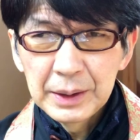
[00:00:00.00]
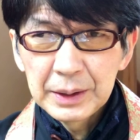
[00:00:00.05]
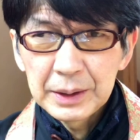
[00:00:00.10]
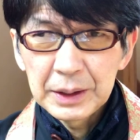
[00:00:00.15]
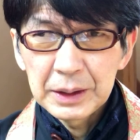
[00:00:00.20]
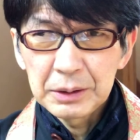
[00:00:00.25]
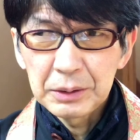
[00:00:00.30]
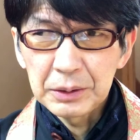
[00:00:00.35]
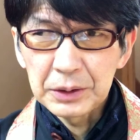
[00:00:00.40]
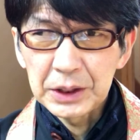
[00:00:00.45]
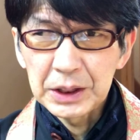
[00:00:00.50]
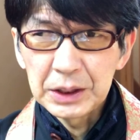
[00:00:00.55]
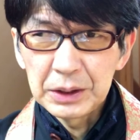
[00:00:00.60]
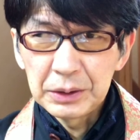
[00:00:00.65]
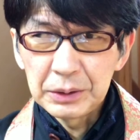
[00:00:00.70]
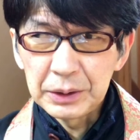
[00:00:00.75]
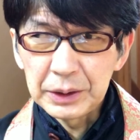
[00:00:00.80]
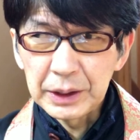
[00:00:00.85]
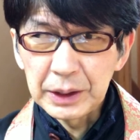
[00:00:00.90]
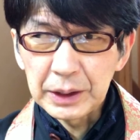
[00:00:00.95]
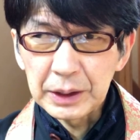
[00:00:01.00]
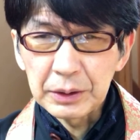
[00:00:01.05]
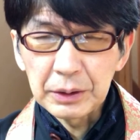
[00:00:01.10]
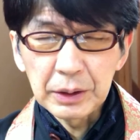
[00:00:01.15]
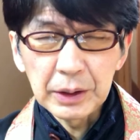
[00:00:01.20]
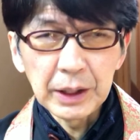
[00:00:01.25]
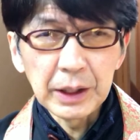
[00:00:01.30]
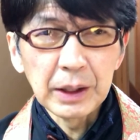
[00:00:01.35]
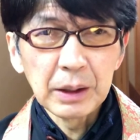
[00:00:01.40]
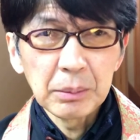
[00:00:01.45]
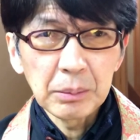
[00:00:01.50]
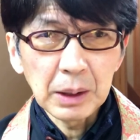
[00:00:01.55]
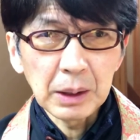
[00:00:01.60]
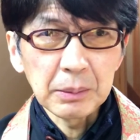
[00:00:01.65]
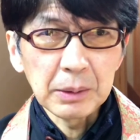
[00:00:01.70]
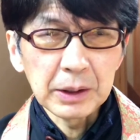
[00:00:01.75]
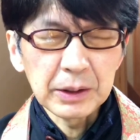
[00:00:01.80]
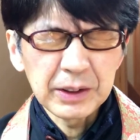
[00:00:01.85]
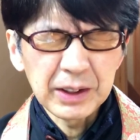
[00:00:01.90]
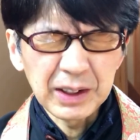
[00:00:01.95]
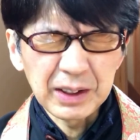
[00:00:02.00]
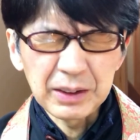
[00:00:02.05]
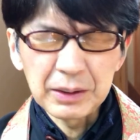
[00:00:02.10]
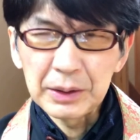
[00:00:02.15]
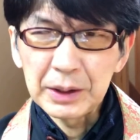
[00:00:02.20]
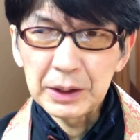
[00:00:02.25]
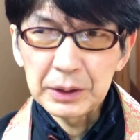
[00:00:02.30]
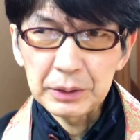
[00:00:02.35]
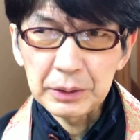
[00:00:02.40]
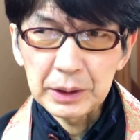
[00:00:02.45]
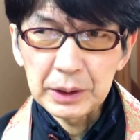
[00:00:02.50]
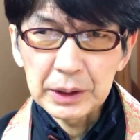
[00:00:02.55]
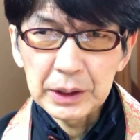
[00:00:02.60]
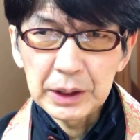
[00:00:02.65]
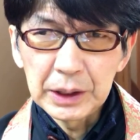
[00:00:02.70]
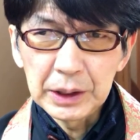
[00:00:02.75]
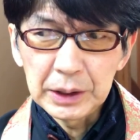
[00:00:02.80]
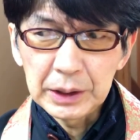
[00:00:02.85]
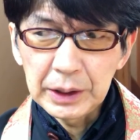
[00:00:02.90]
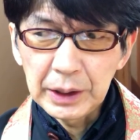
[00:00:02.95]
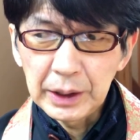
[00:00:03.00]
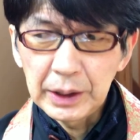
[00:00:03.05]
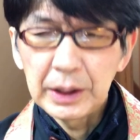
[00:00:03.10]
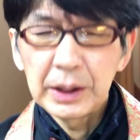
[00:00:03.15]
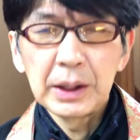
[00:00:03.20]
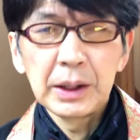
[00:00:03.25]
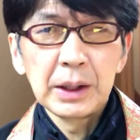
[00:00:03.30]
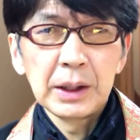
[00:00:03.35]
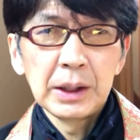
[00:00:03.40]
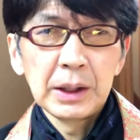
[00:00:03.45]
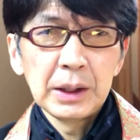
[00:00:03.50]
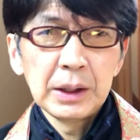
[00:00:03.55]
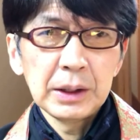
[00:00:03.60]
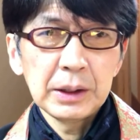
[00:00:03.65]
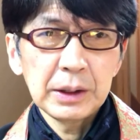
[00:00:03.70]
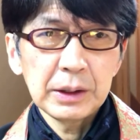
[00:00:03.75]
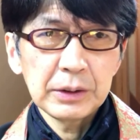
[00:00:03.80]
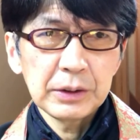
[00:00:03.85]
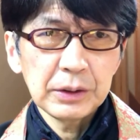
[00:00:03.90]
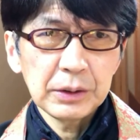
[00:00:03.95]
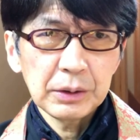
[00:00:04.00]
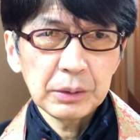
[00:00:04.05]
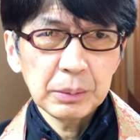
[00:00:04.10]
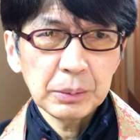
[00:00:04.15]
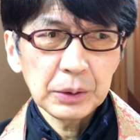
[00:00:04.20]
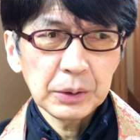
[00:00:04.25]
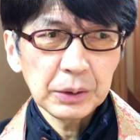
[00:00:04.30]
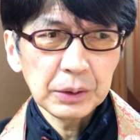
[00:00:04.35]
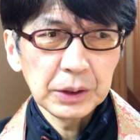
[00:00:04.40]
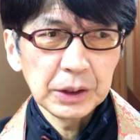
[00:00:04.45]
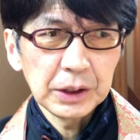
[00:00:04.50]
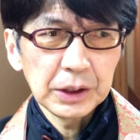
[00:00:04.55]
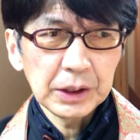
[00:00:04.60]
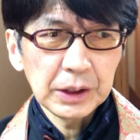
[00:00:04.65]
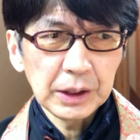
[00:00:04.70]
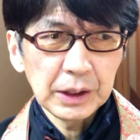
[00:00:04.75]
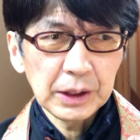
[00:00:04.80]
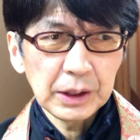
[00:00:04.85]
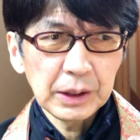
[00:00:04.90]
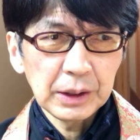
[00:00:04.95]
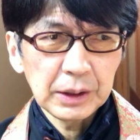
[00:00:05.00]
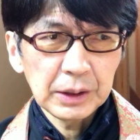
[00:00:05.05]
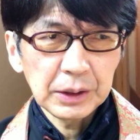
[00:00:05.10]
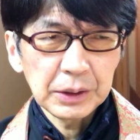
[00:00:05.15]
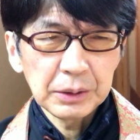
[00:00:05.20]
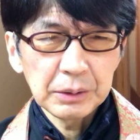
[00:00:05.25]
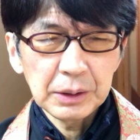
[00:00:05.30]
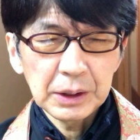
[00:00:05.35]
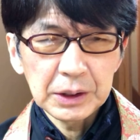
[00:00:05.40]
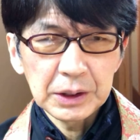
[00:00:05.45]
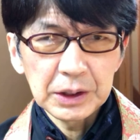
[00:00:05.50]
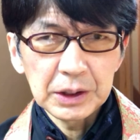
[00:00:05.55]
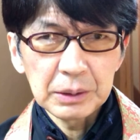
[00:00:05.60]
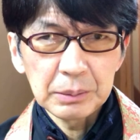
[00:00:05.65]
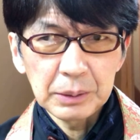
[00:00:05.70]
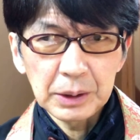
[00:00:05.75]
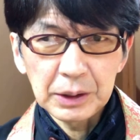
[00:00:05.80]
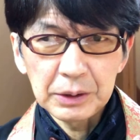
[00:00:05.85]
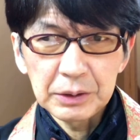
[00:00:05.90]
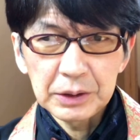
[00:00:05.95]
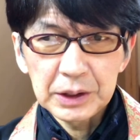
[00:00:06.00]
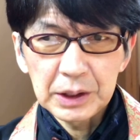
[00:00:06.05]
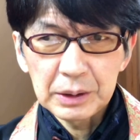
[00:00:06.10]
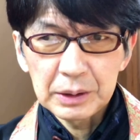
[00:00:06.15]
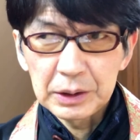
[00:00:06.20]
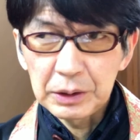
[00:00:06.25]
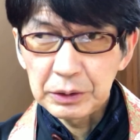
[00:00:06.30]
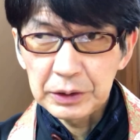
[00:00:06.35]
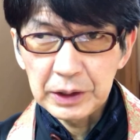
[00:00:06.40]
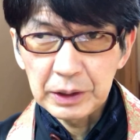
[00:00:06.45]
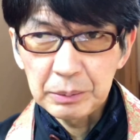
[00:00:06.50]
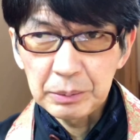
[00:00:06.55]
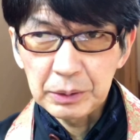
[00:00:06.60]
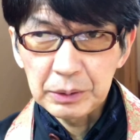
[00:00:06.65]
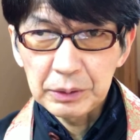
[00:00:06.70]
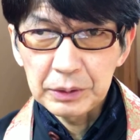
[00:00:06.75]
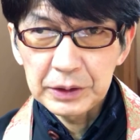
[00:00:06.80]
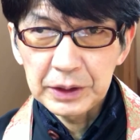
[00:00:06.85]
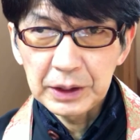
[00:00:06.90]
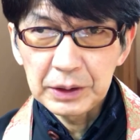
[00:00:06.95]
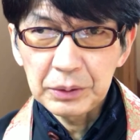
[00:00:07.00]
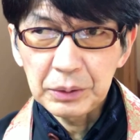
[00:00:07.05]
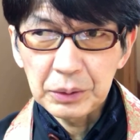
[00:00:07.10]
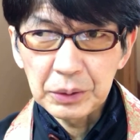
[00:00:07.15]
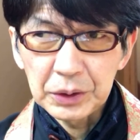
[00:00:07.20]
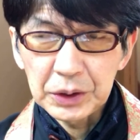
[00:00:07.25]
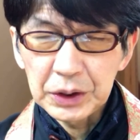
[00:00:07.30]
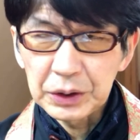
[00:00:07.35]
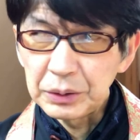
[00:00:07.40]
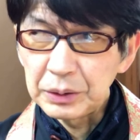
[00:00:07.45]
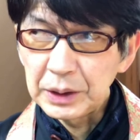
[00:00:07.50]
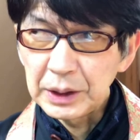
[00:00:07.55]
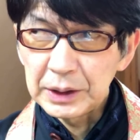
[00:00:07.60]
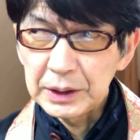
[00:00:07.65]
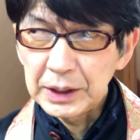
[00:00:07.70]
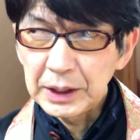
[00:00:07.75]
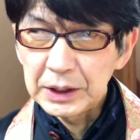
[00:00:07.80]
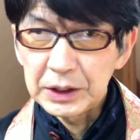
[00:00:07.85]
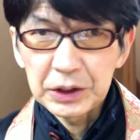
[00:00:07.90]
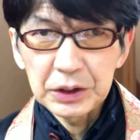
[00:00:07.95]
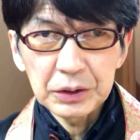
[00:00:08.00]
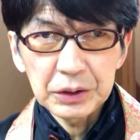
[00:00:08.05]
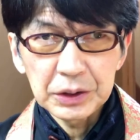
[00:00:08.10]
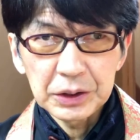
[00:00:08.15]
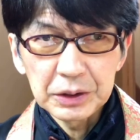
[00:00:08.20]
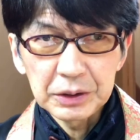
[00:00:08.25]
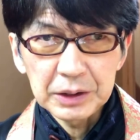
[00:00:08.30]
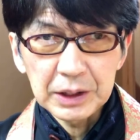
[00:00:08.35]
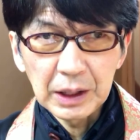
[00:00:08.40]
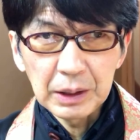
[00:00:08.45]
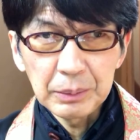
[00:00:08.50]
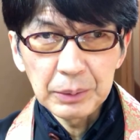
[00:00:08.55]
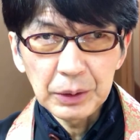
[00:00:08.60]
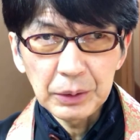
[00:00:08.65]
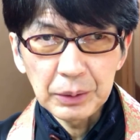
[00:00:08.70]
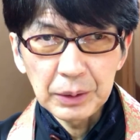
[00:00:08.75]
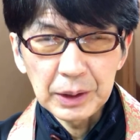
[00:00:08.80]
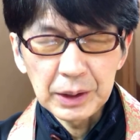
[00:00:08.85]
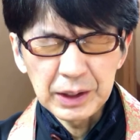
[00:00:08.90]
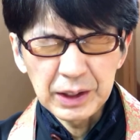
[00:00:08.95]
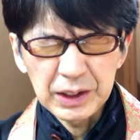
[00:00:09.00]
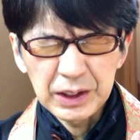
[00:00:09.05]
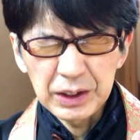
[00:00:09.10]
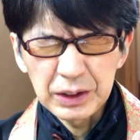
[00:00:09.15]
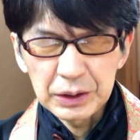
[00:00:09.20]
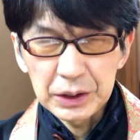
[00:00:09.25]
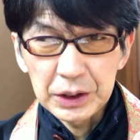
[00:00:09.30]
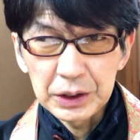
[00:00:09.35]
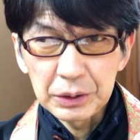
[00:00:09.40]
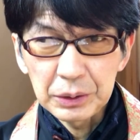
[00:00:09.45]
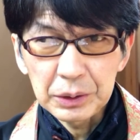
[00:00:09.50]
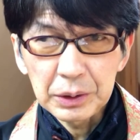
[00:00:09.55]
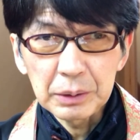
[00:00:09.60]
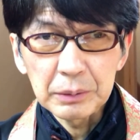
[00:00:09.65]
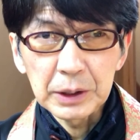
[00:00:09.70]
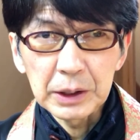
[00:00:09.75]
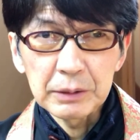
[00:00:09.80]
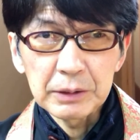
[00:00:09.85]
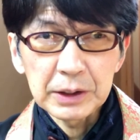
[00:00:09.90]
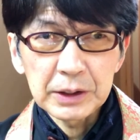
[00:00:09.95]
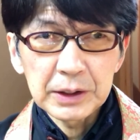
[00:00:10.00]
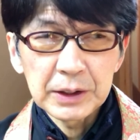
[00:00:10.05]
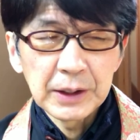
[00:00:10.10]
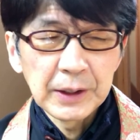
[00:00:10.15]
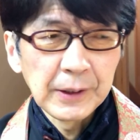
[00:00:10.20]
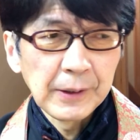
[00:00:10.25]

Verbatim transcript: 聞くのしんどいんやけどねまあまあそやけどなんとか聞いてでそれをもとにして、えー、今日は西村与三郎さんのご生涯第19回目をお話をしようと思います。